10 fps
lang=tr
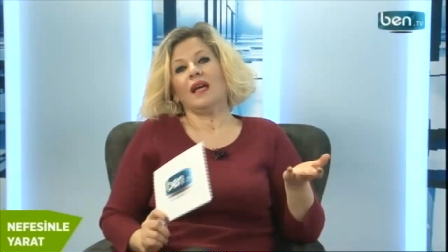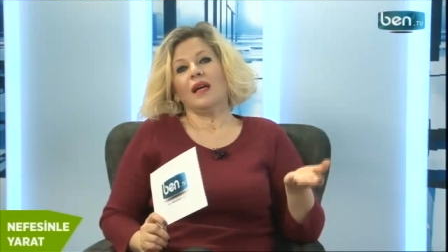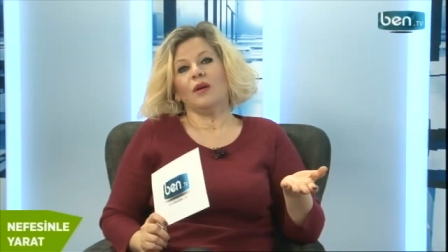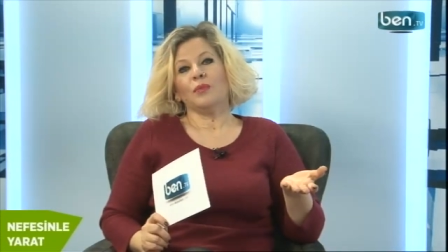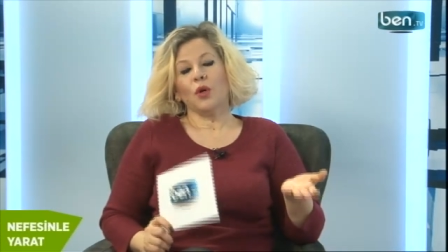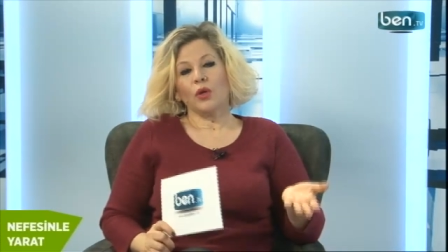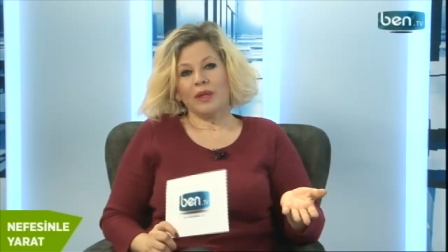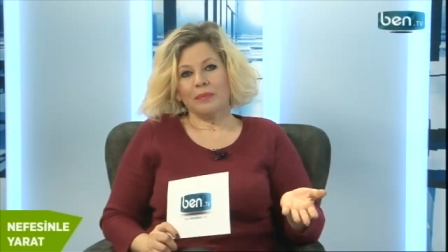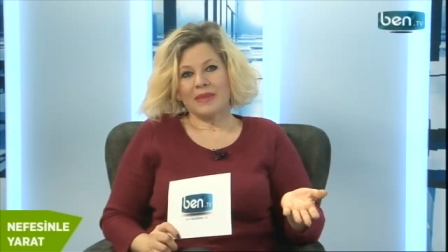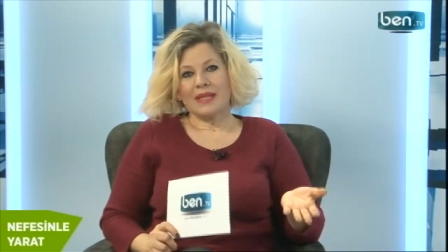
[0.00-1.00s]

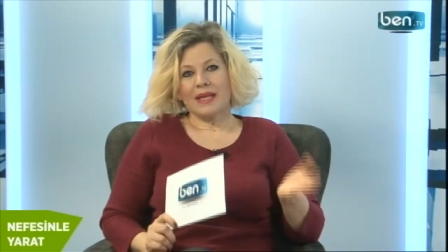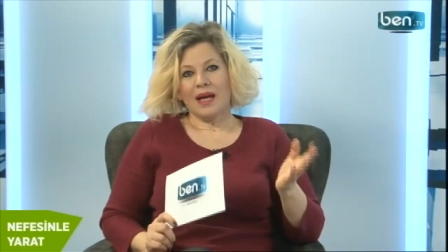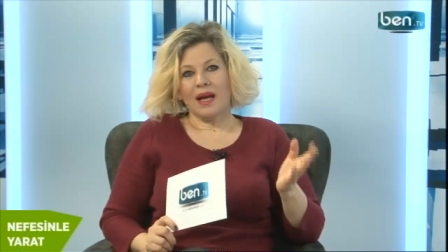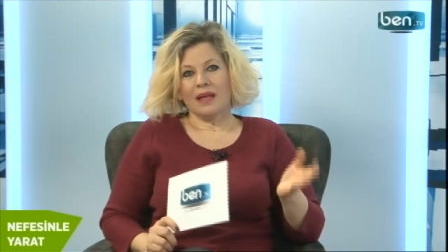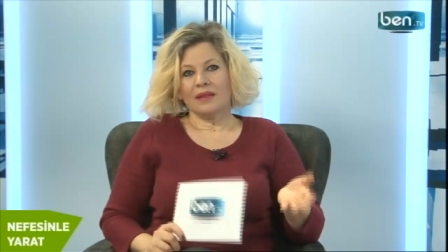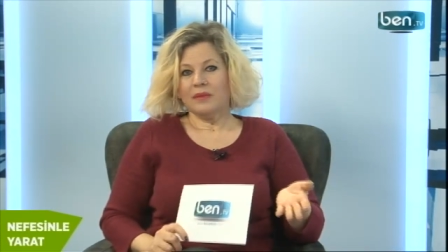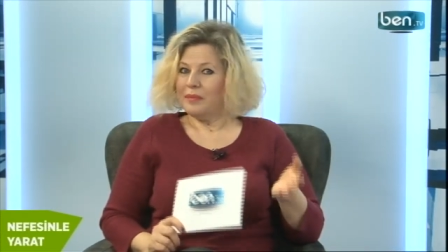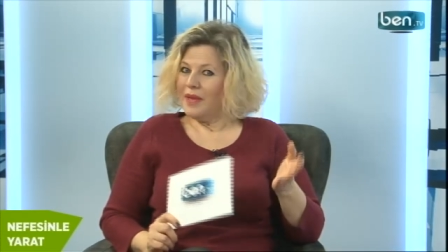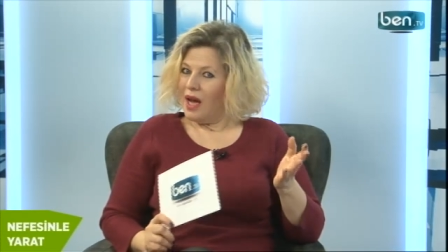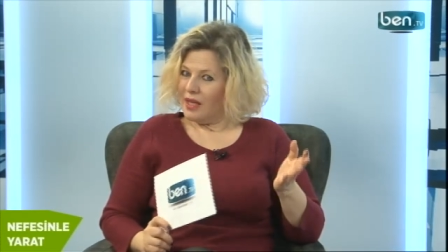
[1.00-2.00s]
programımıza
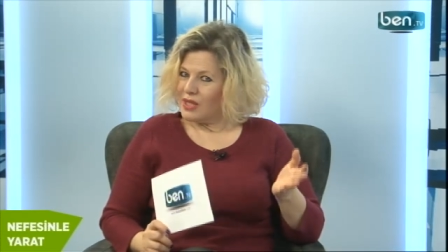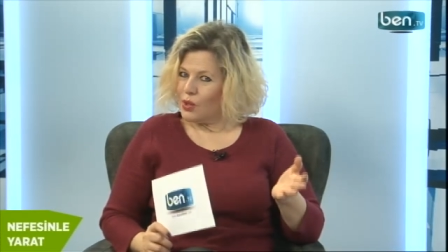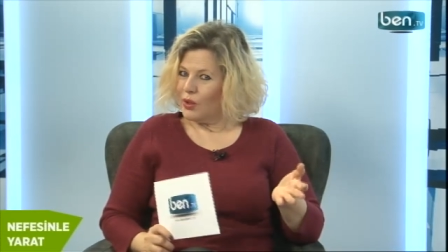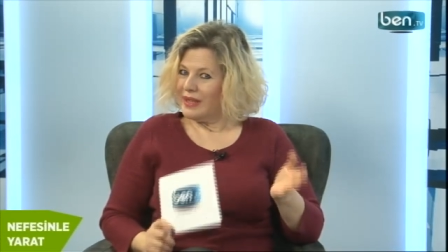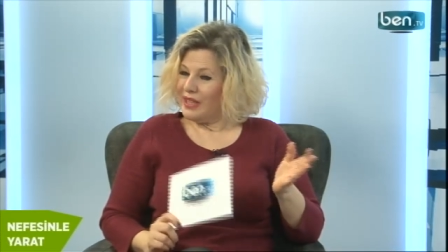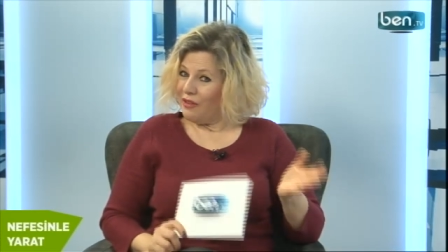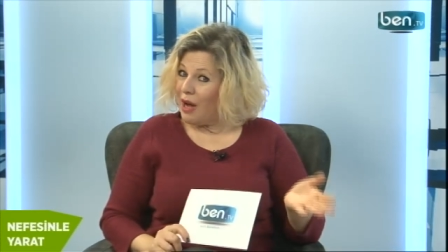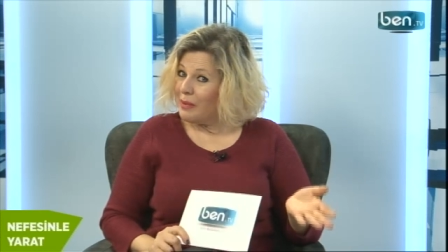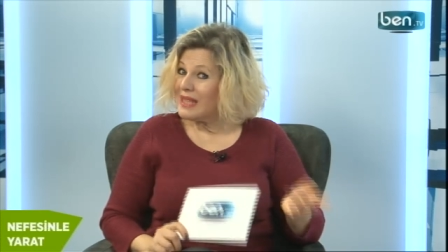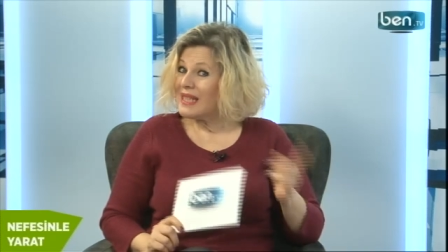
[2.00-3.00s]
az sonra
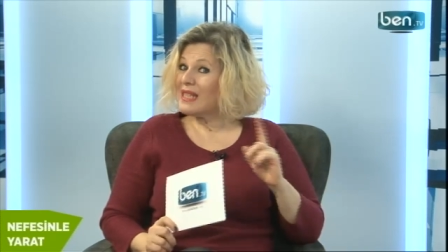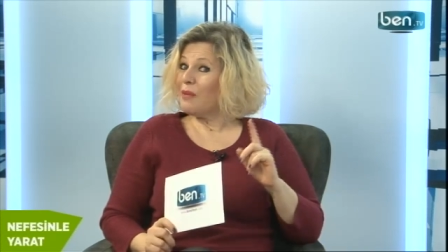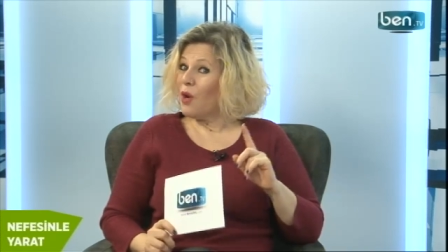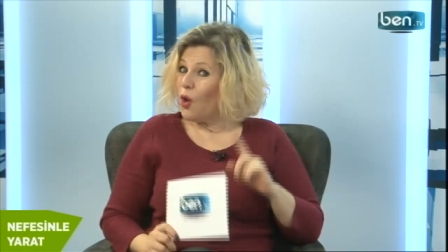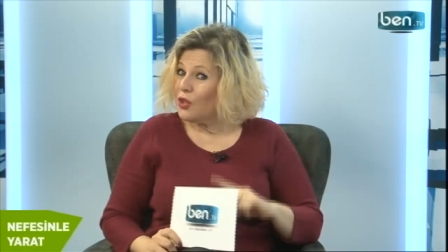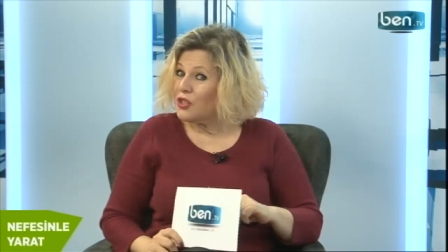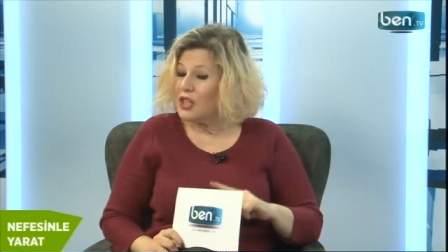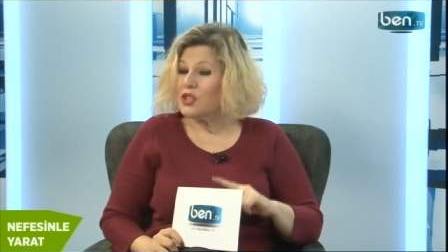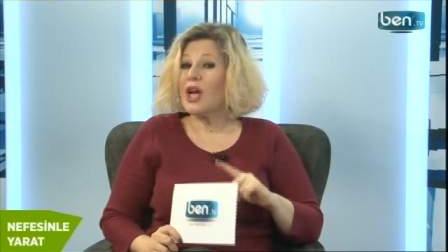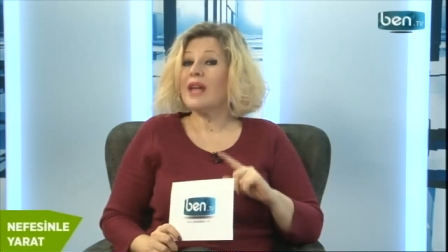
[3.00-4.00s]
devam edeceğiz ama
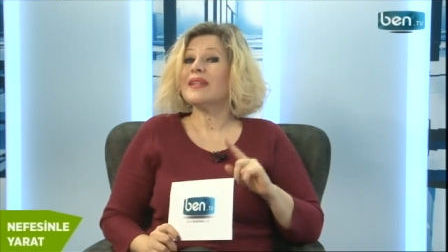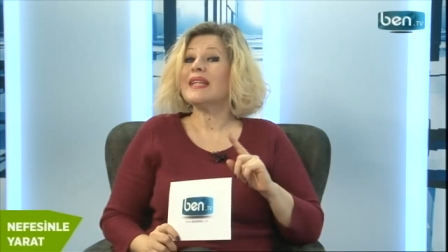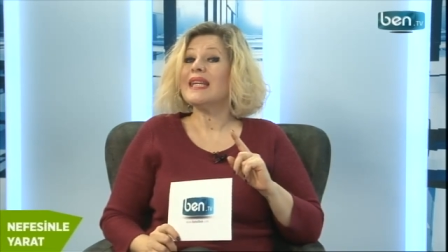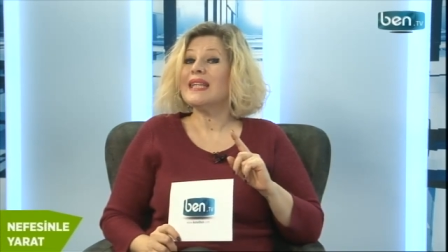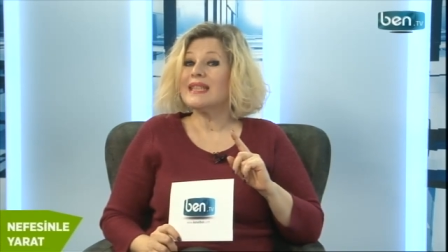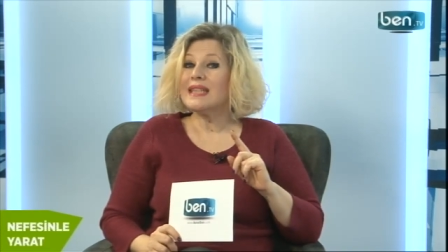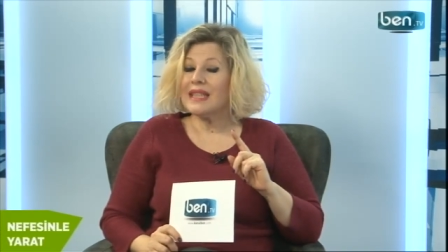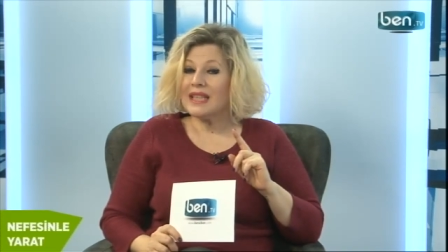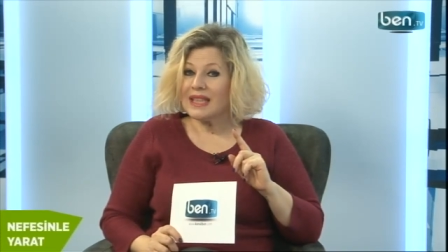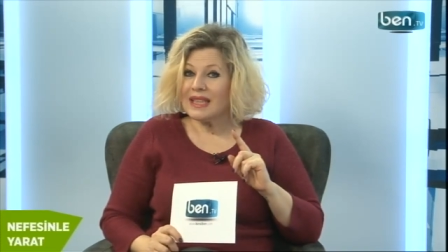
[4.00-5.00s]
önce canlı yayın
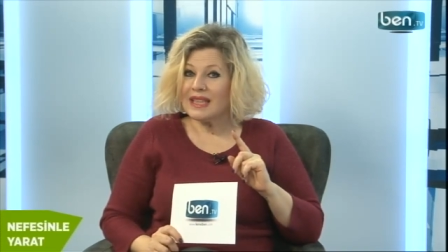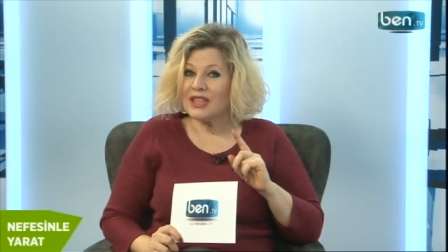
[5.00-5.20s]
e,